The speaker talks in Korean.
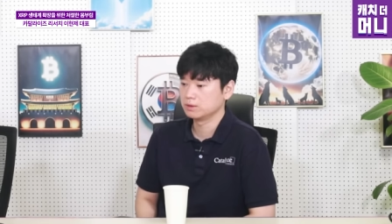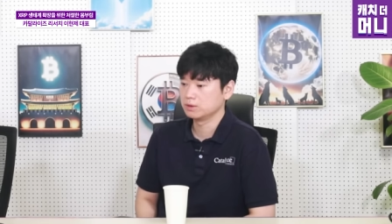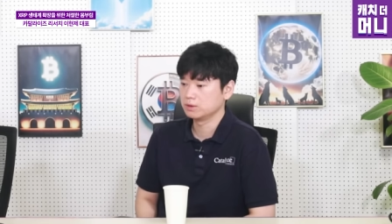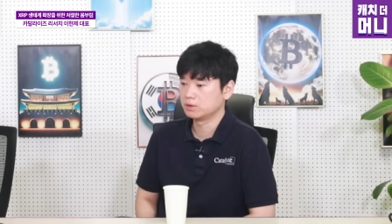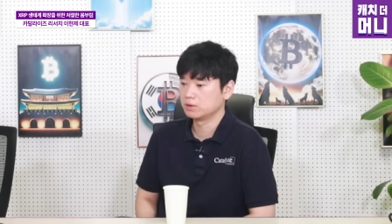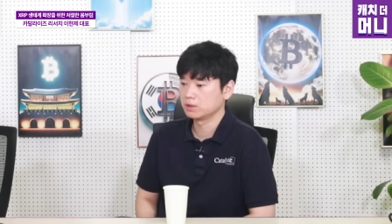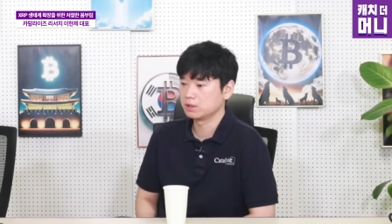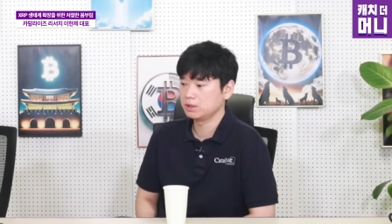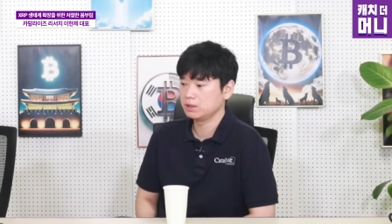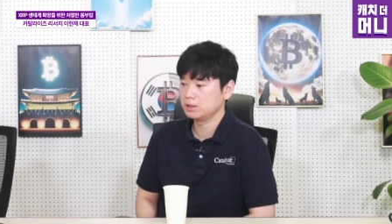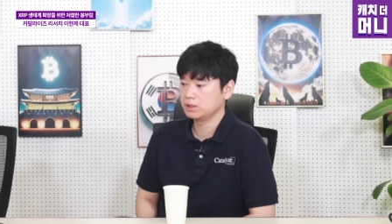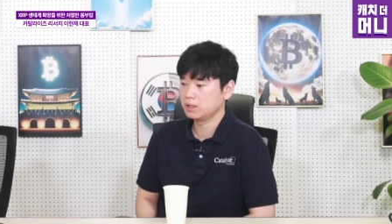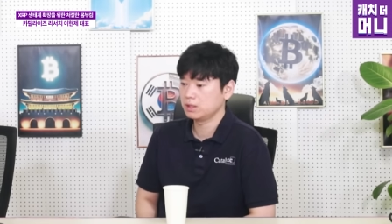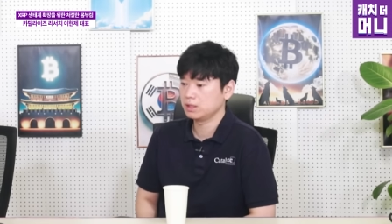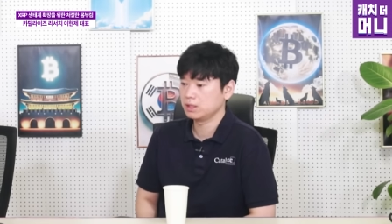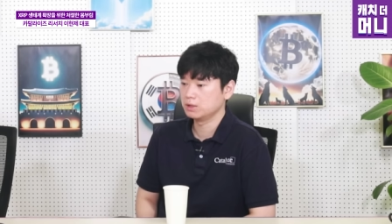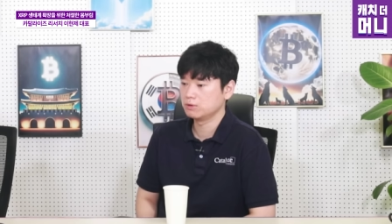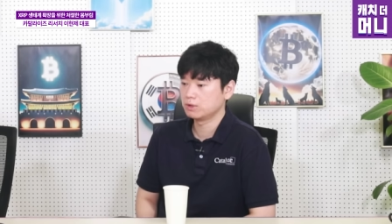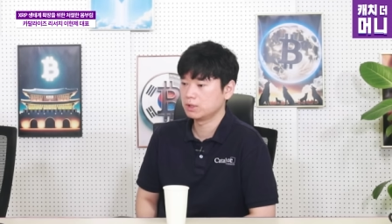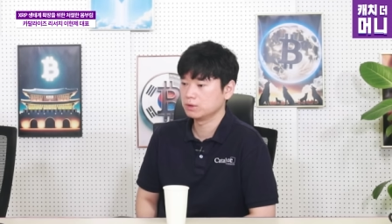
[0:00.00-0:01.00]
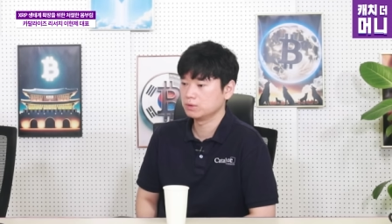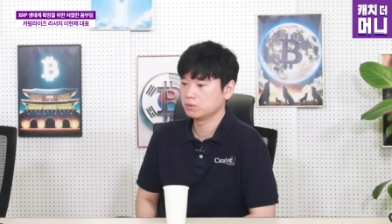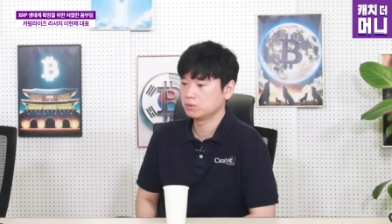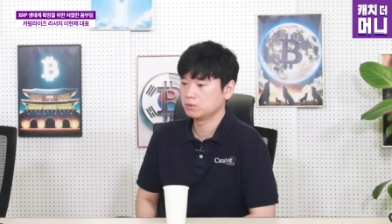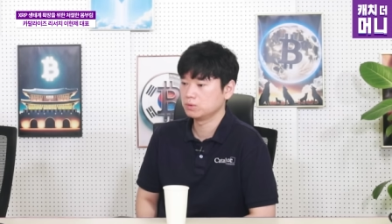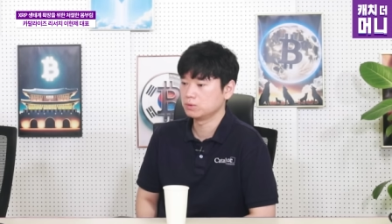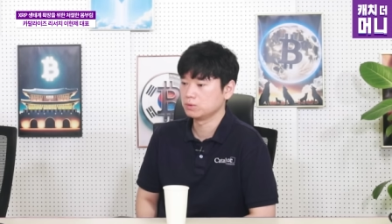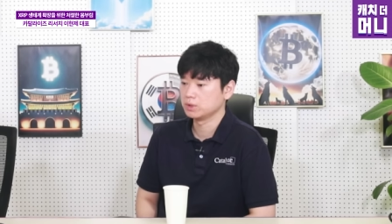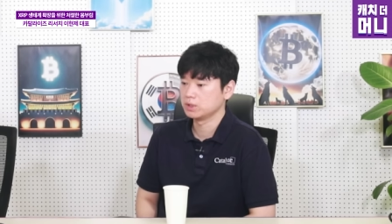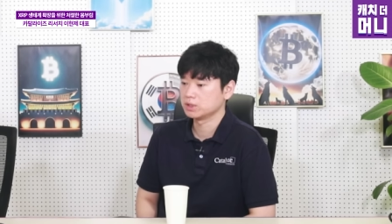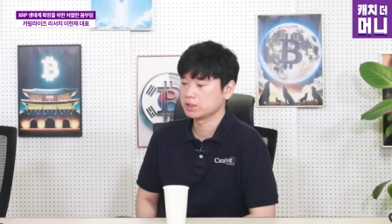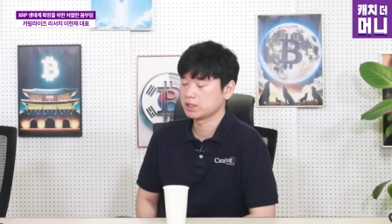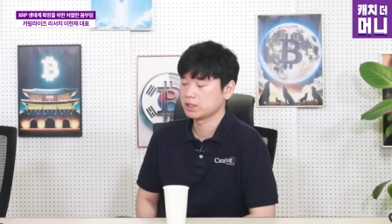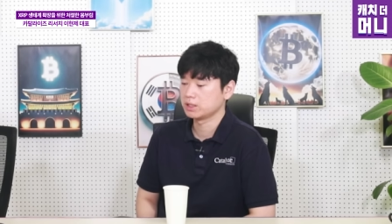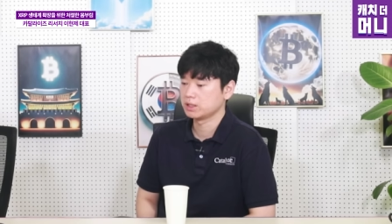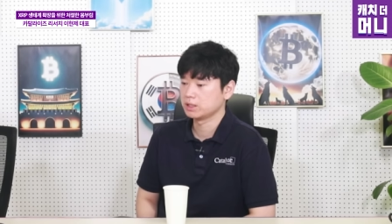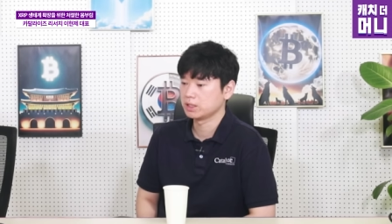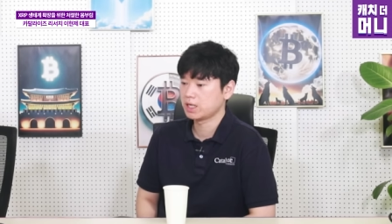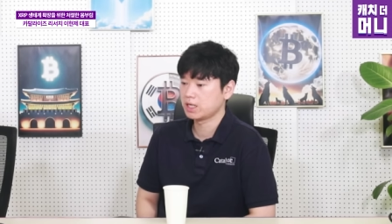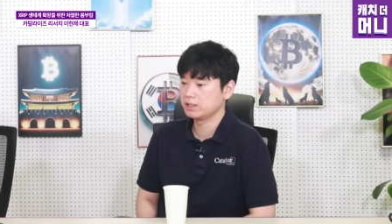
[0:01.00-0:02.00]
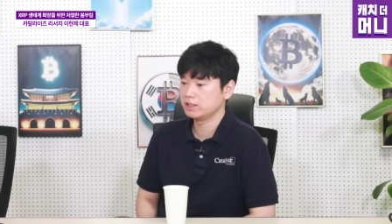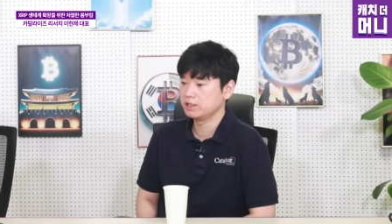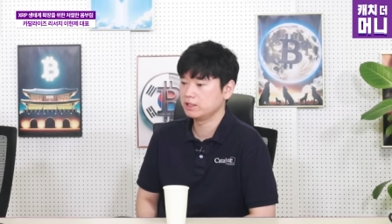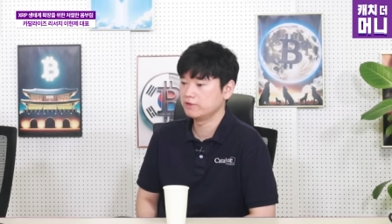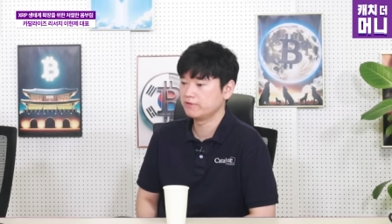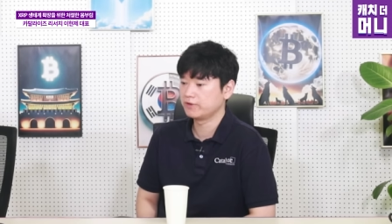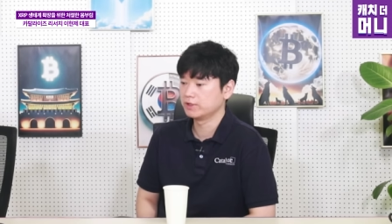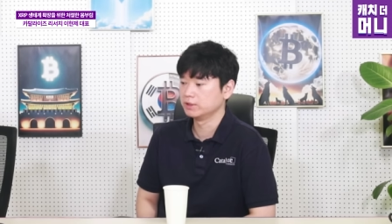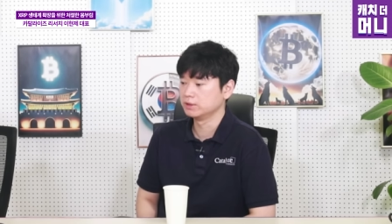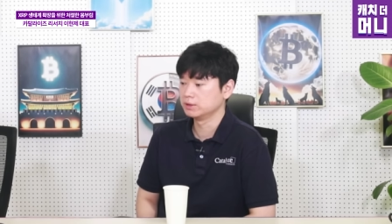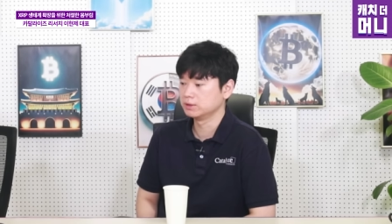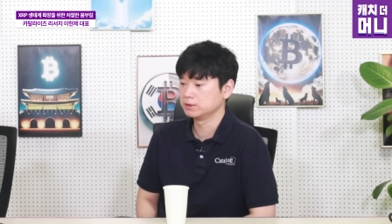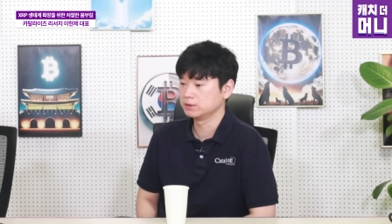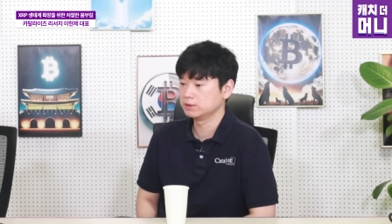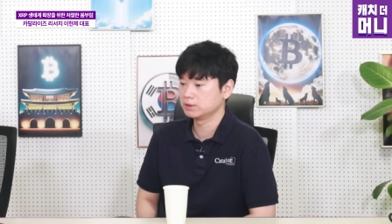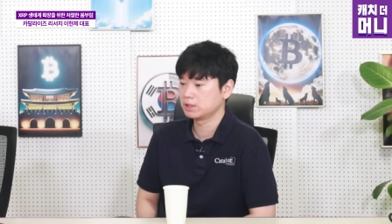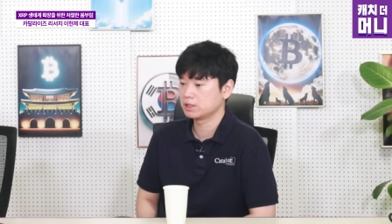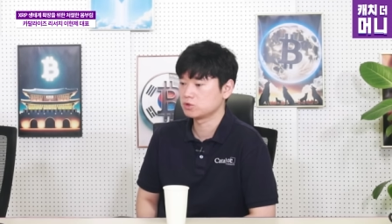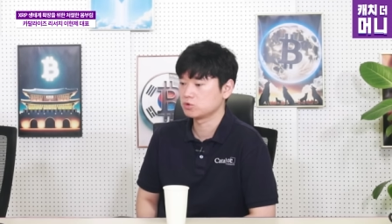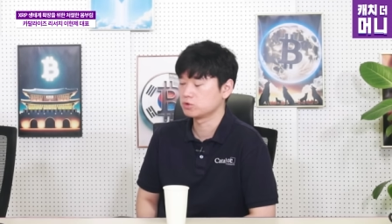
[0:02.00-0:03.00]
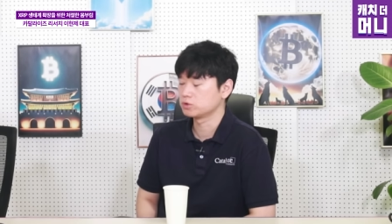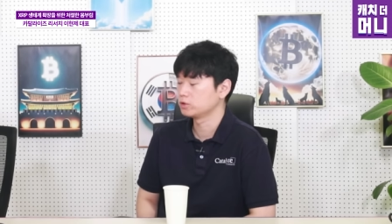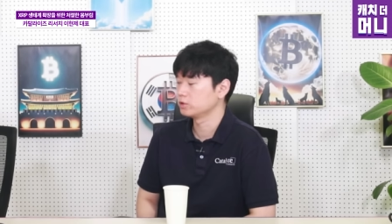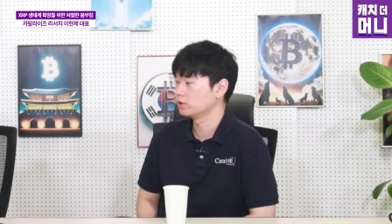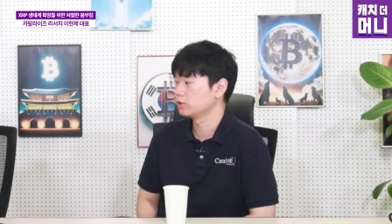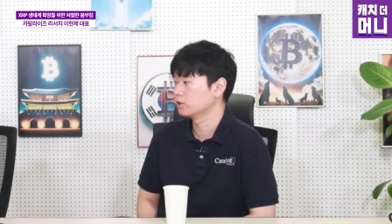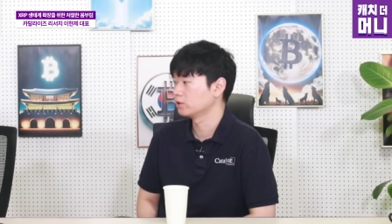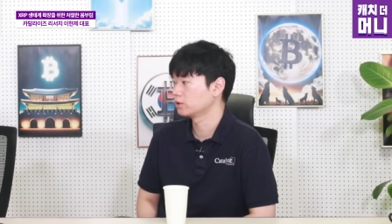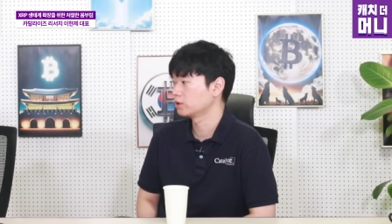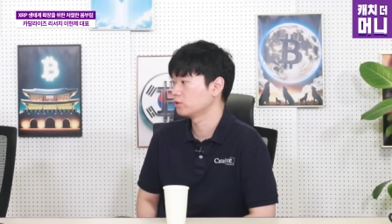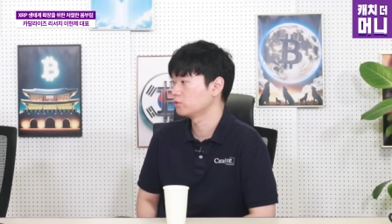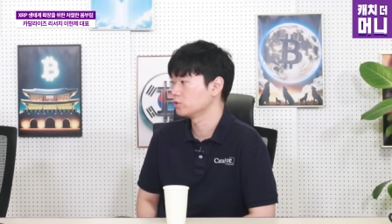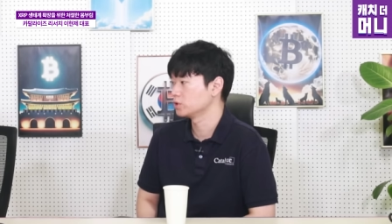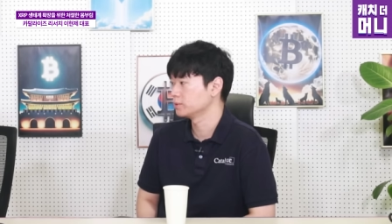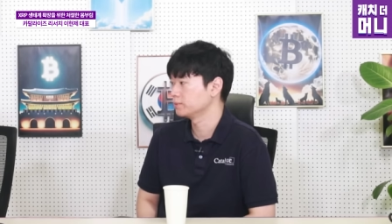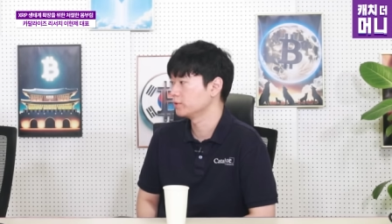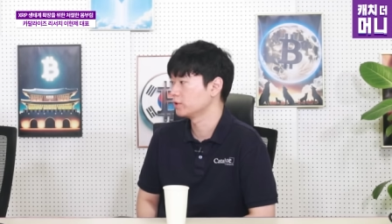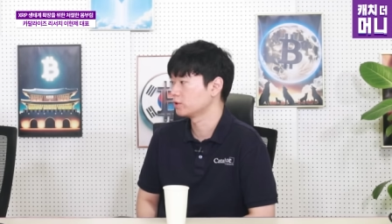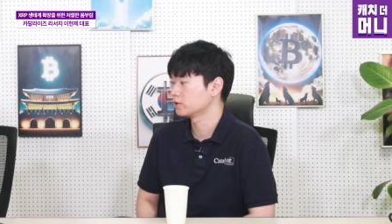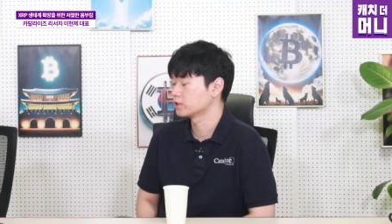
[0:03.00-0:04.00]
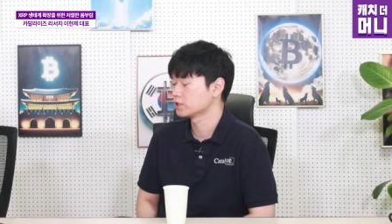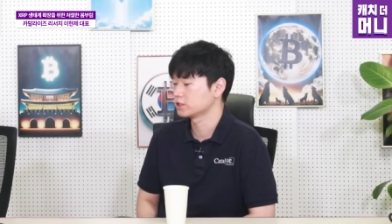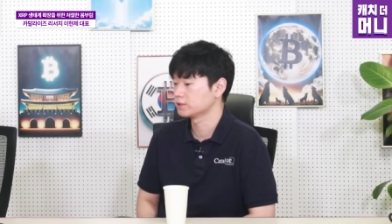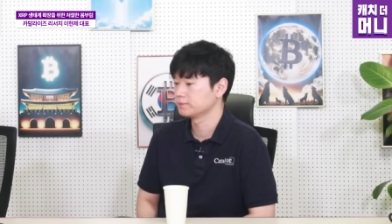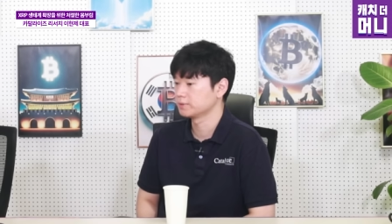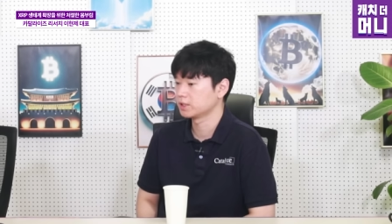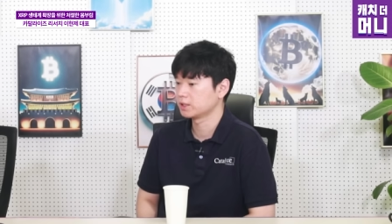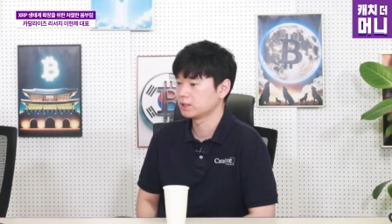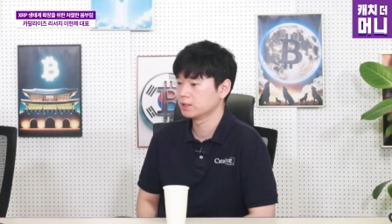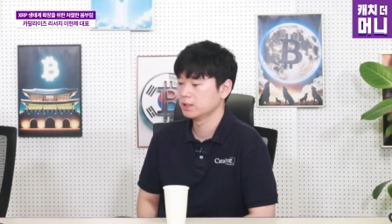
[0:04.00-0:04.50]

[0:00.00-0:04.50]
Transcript: 여기에 일환으로 이제 한일 펀드가 조성이 되었다고 보시면 될 것 같습니다. 네.